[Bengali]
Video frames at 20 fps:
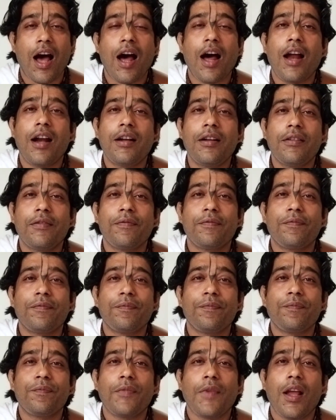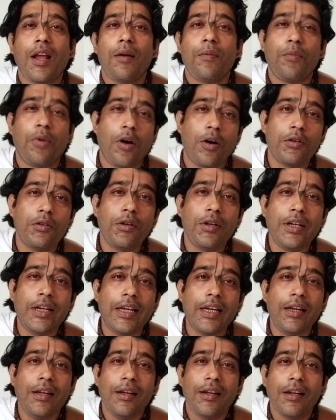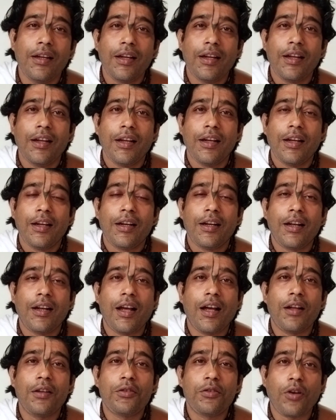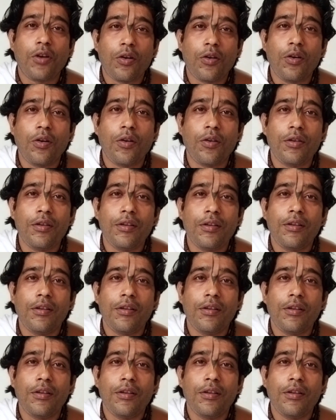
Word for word: আর ভজন কি না যখন